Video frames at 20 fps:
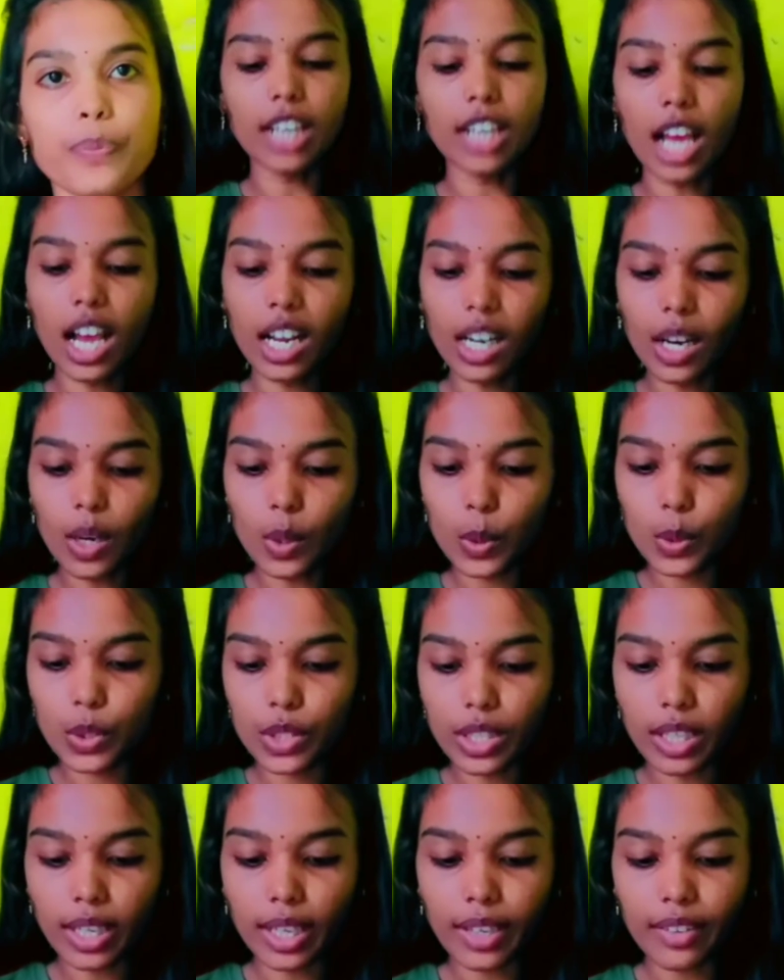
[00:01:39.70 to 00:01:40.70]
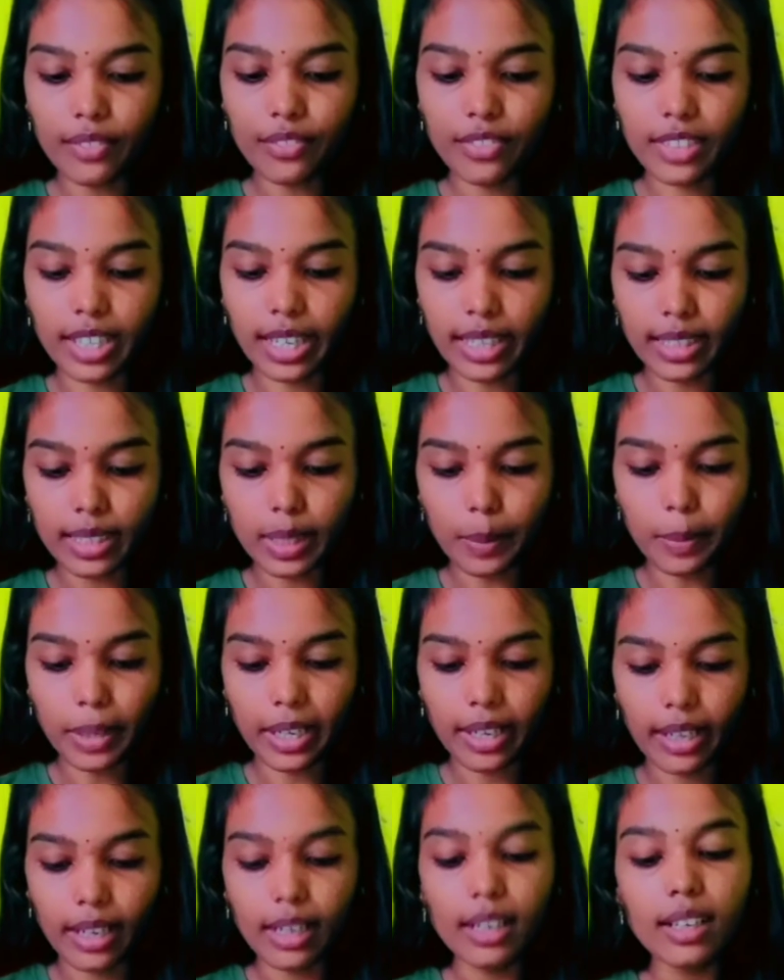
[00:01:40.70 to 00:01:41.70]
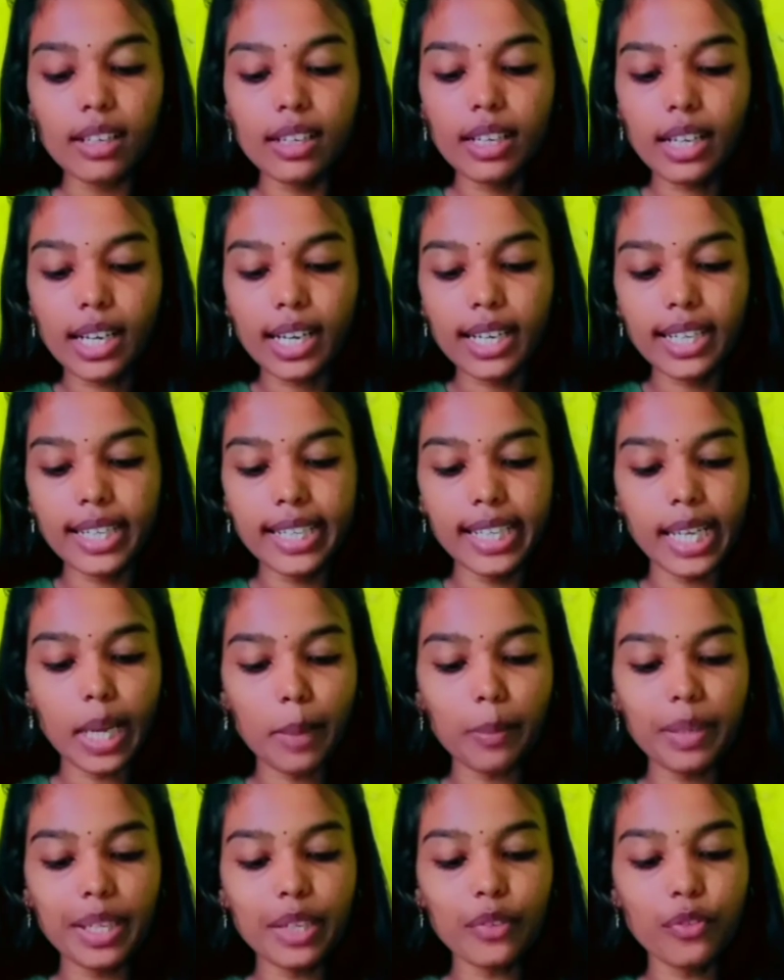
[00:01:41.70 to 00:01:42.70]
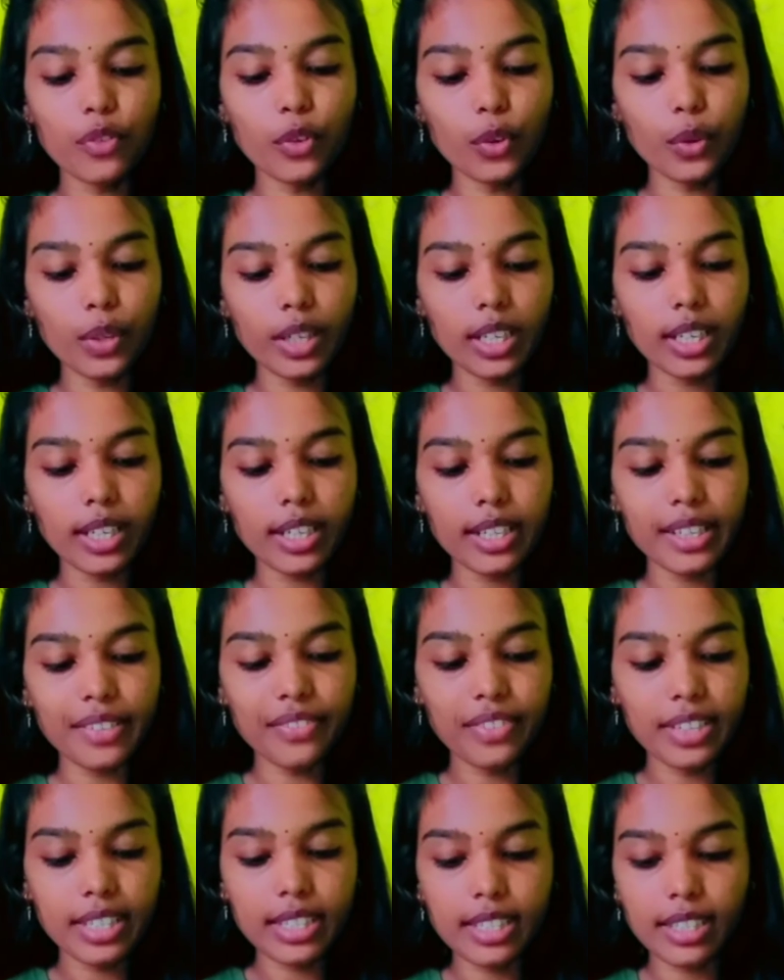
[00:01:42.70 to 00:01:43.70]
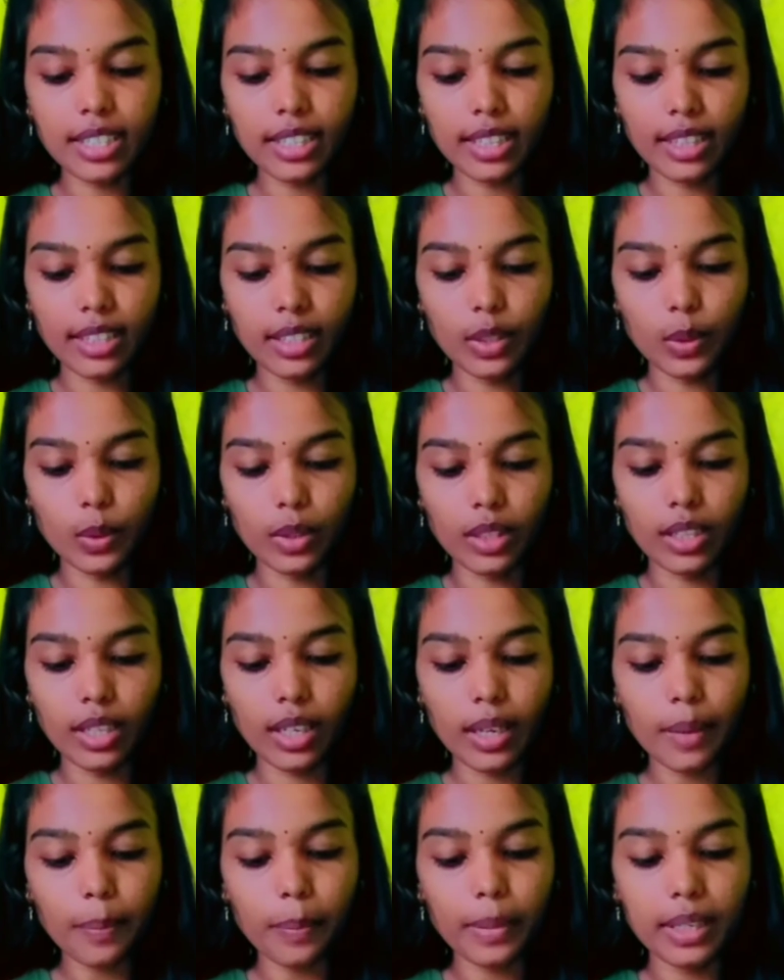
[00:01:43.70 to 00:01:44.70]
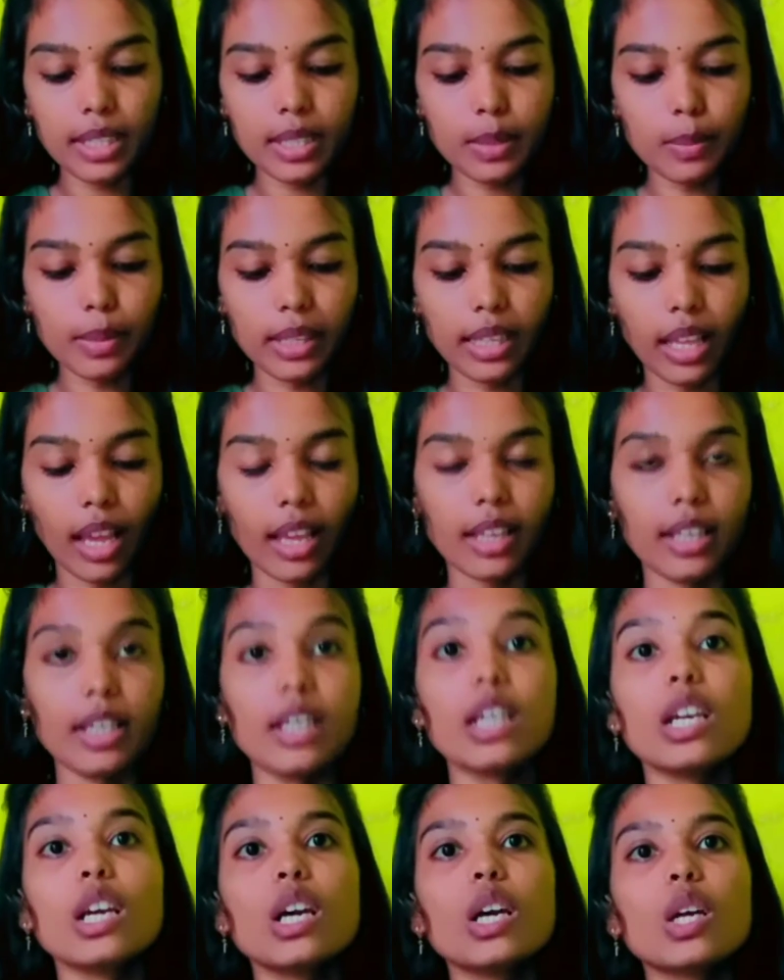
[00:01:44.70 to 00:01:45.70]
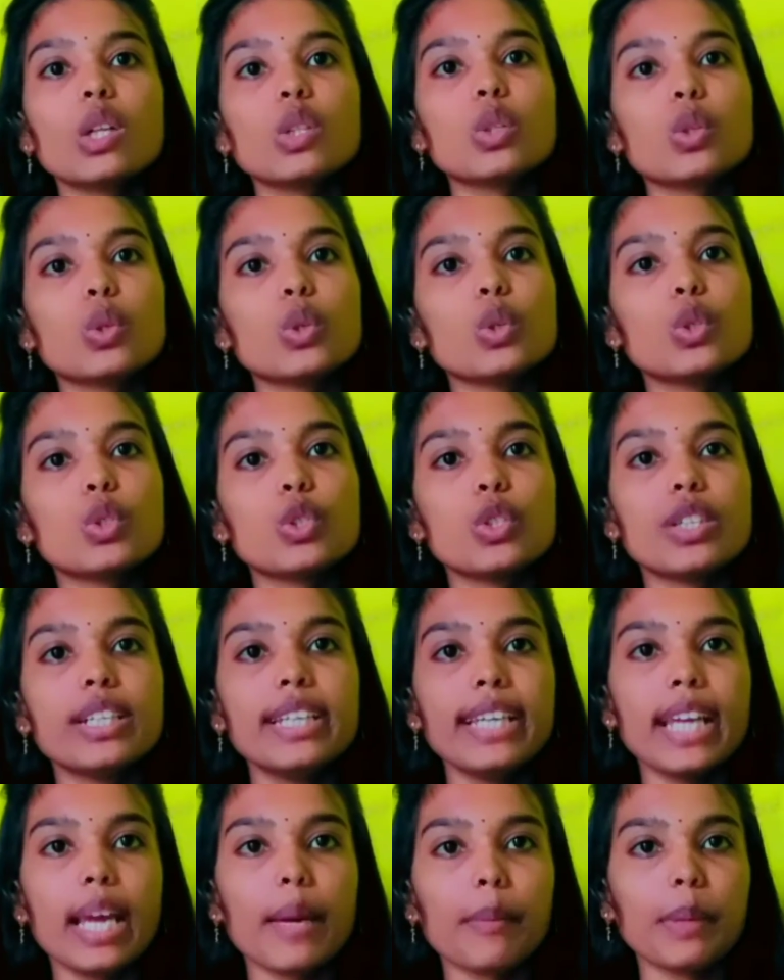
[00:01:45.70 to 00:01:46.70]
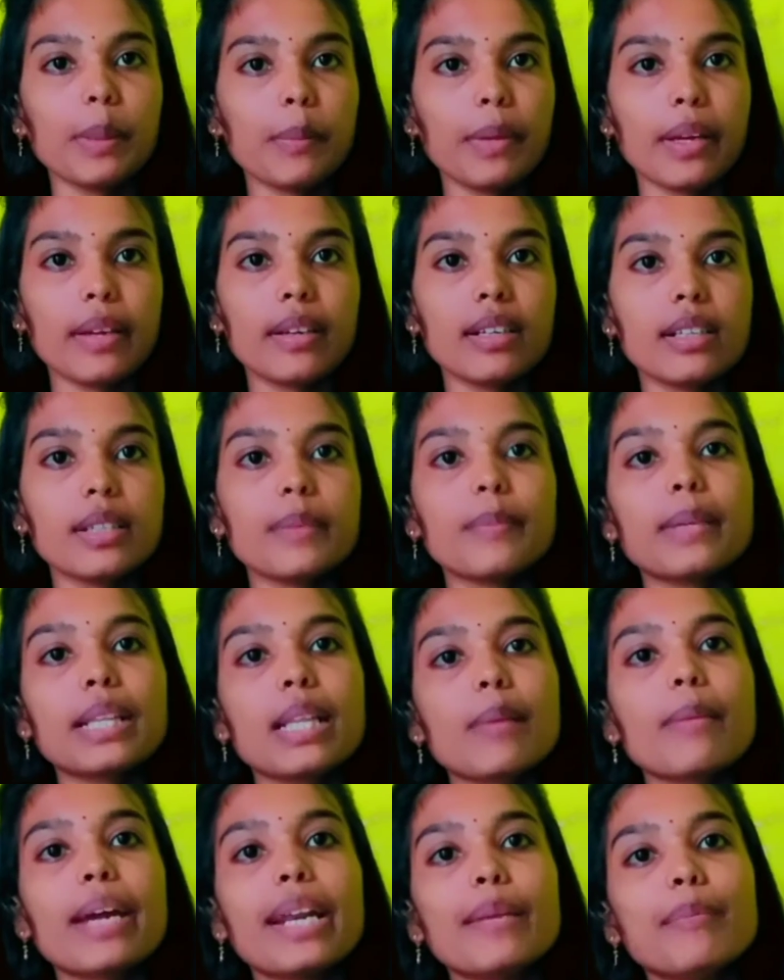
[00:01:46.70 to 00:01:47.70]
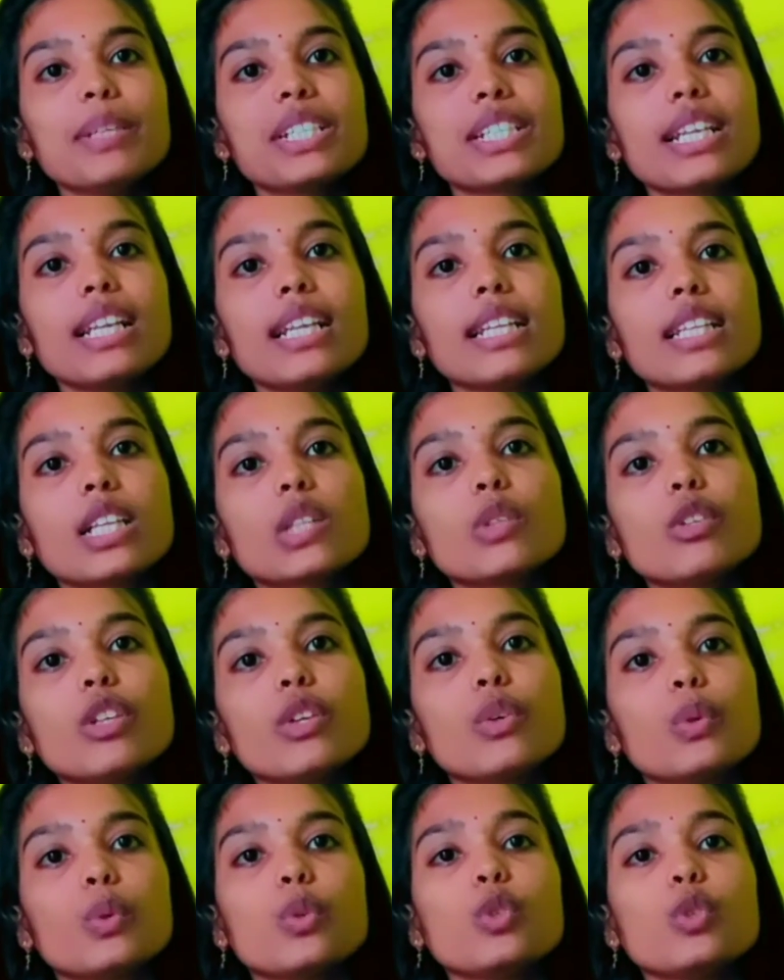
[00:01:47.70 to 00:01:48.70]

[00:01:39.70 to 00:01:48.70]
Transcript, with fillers: अगला क्वेश्चन है वीरेंद्र पटेल डीएमई e की फोर ईयर की फ़ीस कितनी होती है प्लीज़ बताइए तो जो डीएमई e, में मतलब एडमिशन लेता है तो देखो